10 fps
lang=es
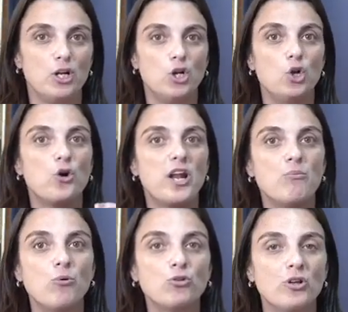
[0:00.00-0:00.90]

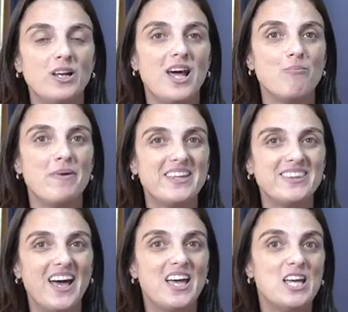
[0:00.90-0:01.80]
logramos la
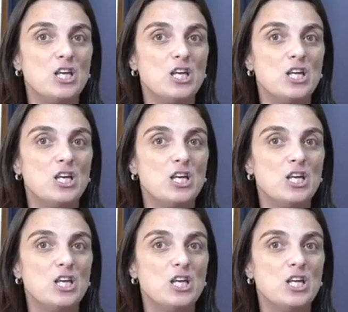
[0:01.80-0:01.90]
meta